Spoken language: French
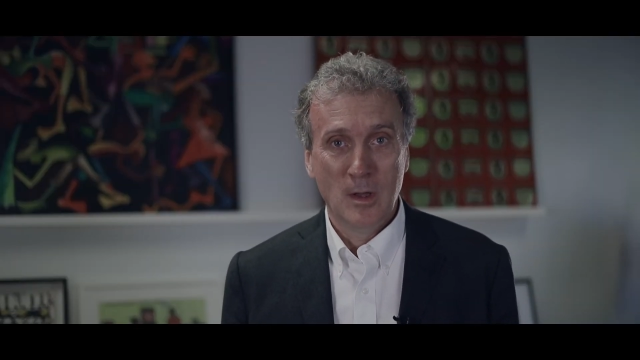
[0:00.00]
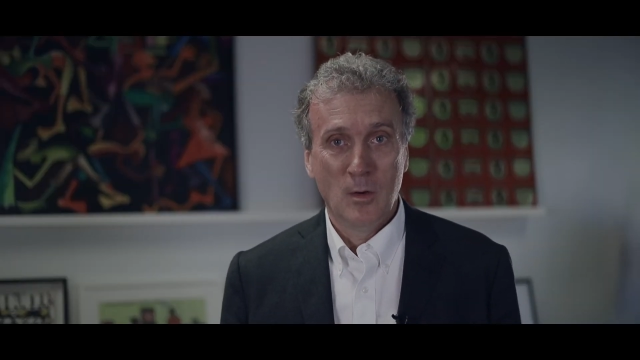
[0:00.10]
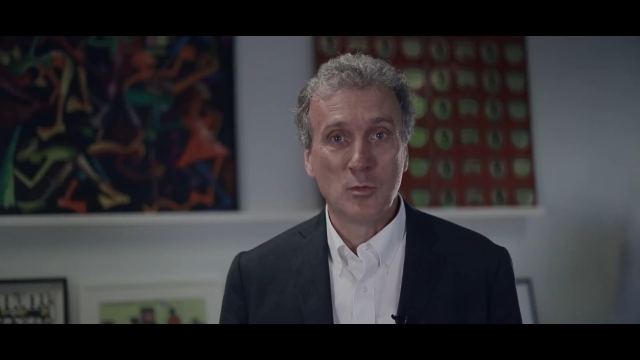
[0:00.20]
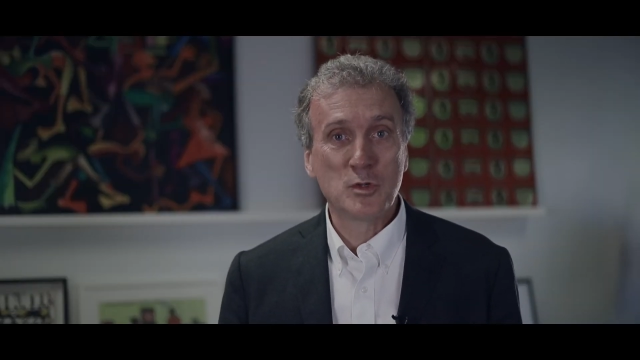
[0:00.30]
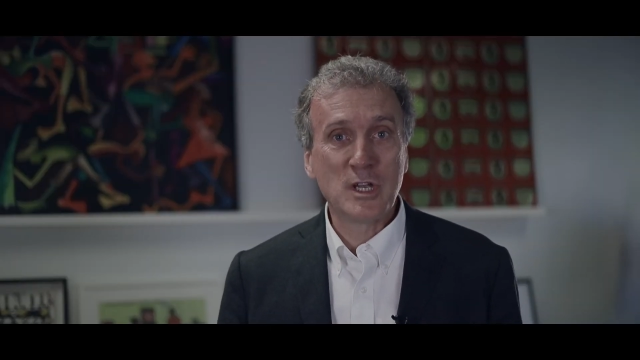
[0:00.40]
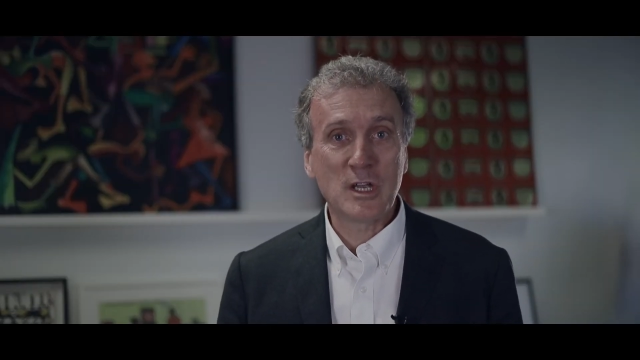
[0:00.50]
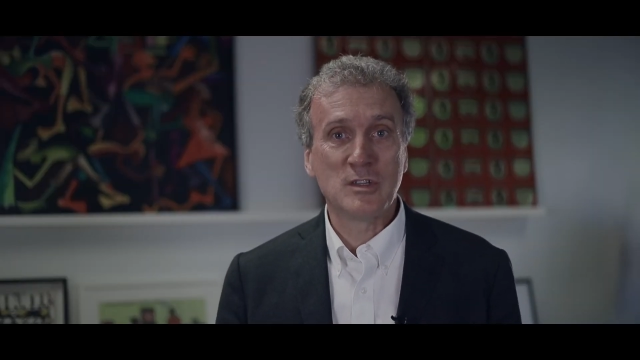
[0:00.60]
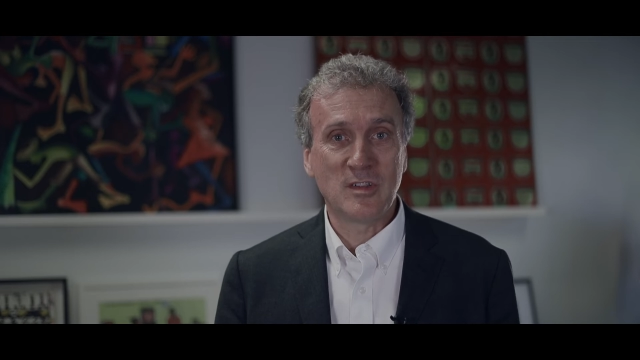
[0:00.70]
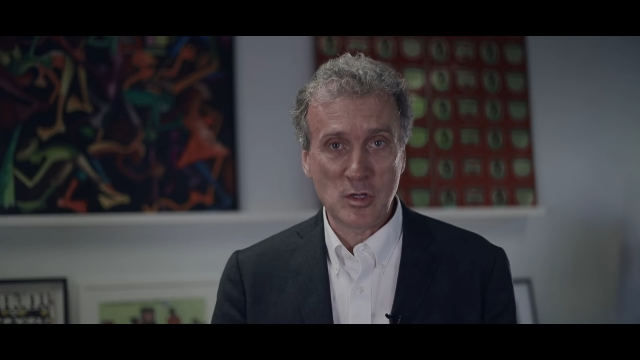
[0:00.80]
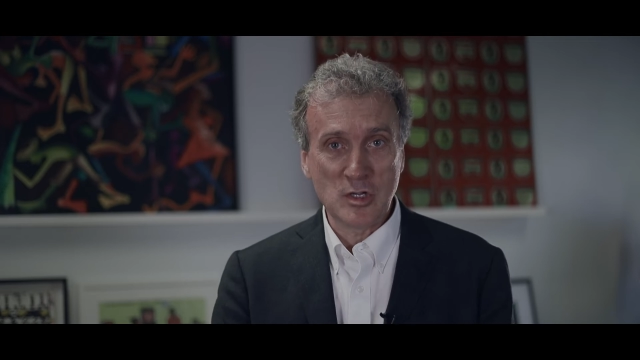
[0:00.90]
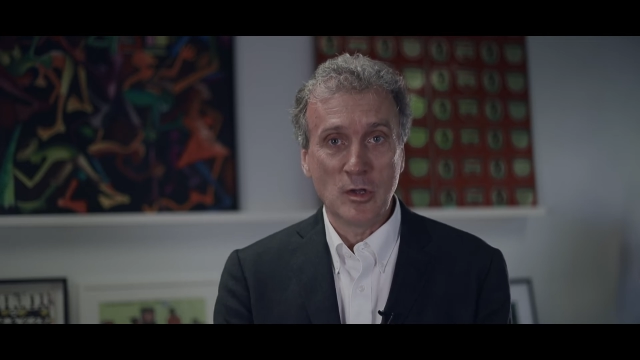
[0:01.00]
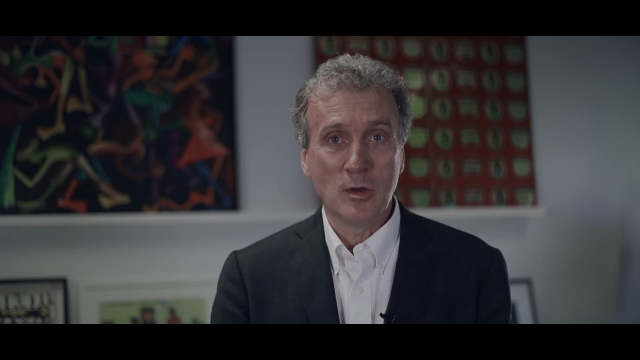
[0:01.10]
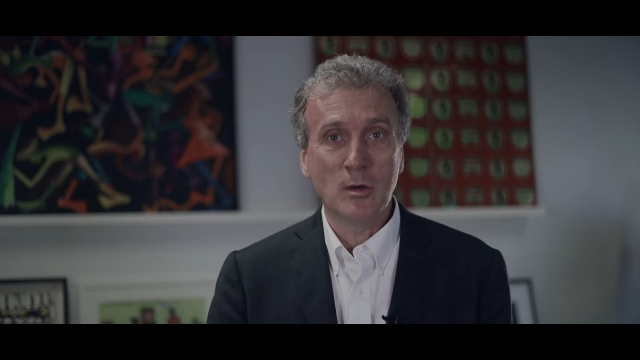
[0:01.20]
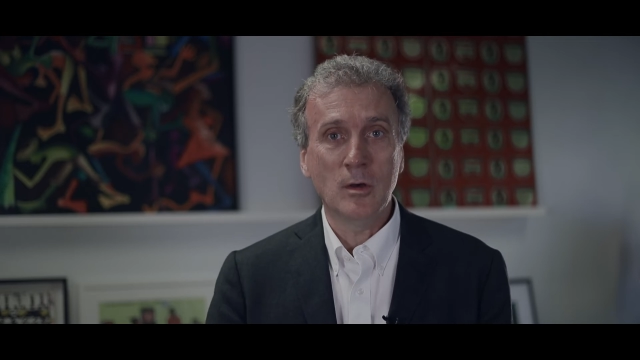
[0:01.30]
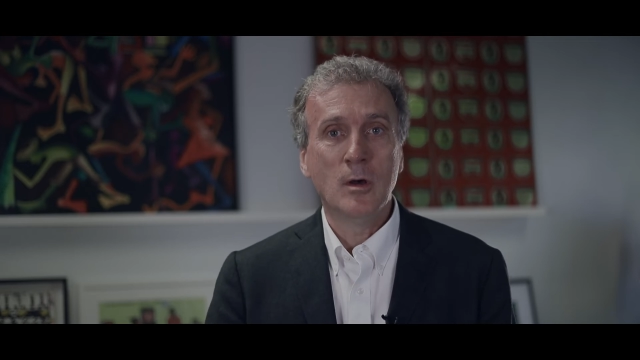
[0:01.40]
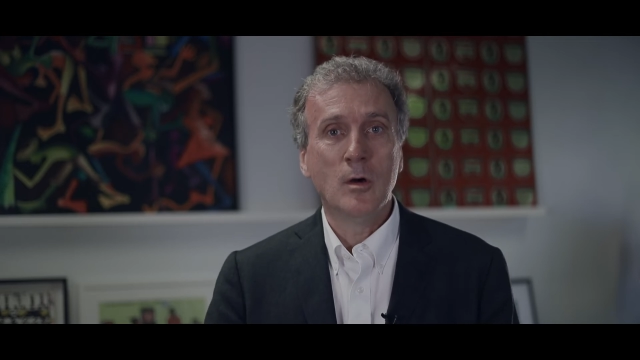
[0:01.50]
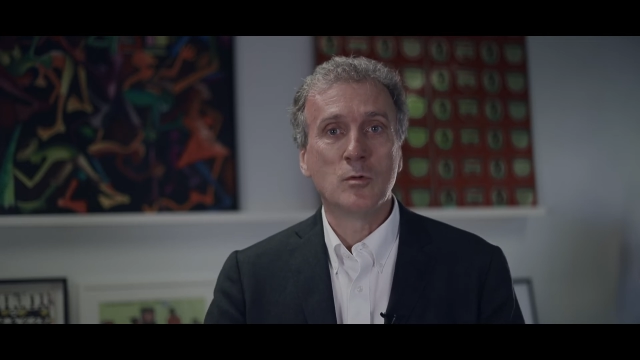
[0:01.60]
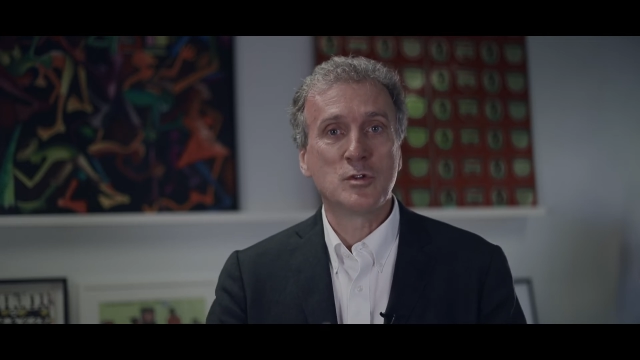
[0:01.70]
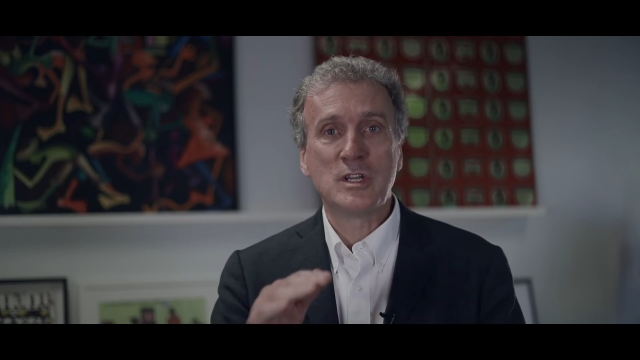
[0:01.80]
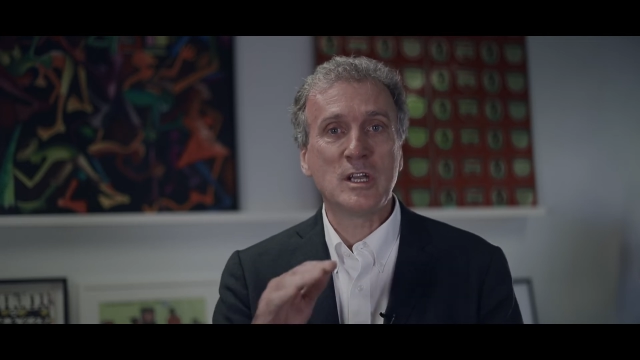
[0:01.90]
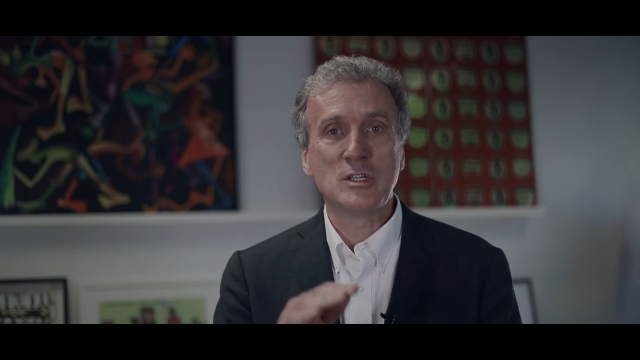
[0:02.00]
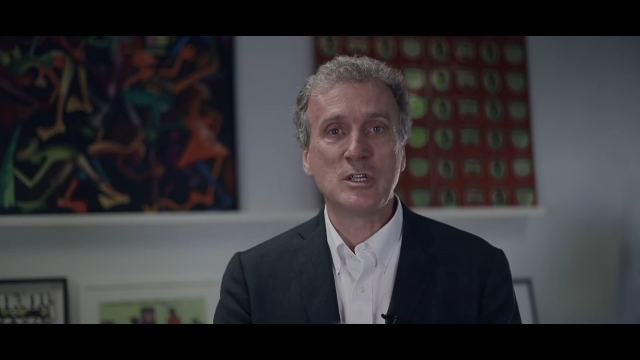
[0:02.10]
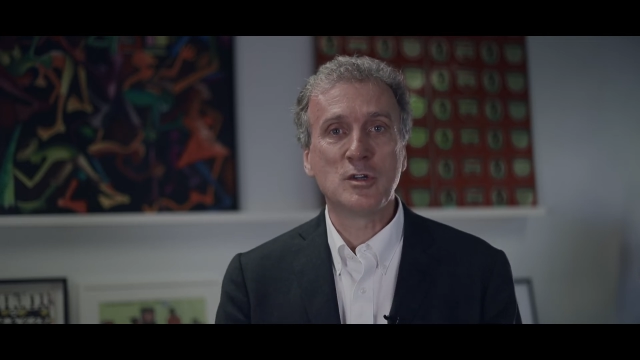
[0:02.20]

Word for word: on cherche des ingénieurs, on cherche des